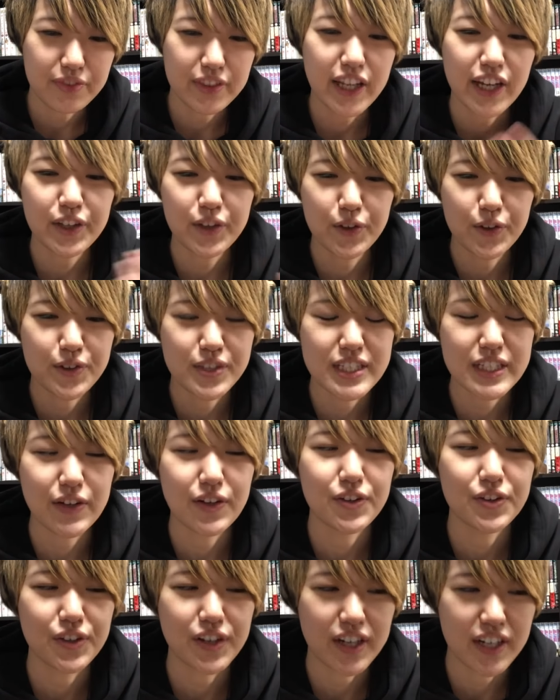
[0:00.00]
内容伝
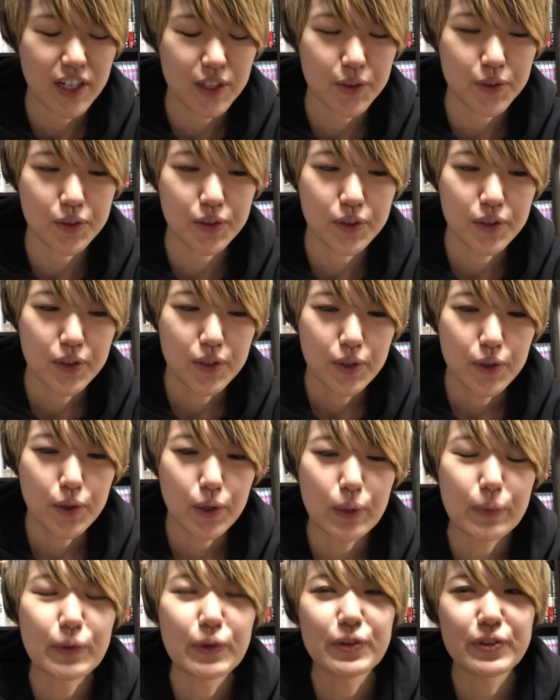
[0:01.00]
わるかなと
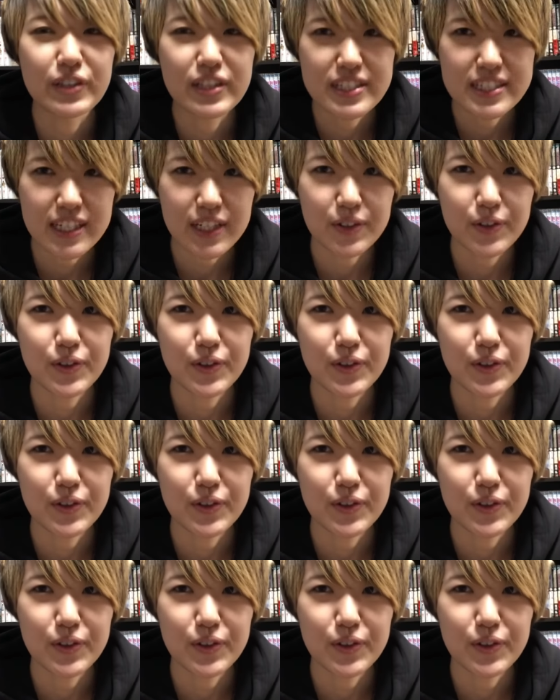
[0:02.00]
思うんですけ